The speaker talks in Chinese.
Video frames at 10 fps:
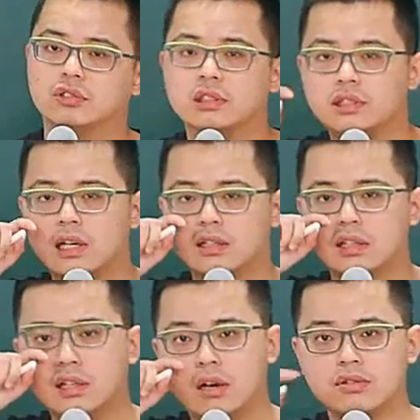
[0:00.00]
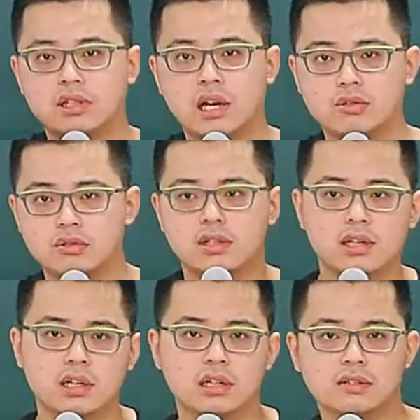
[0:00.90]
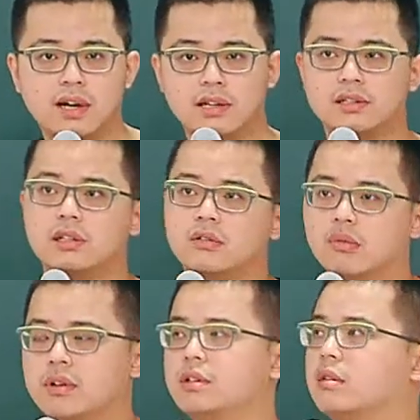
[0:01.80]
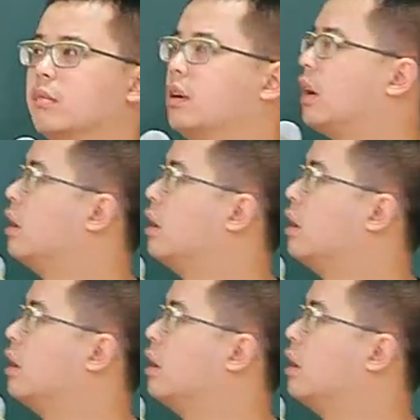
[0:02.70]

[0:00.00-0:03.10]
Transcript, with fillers: 合这样的一个要件，它就是一个合法的行为？为什么哈？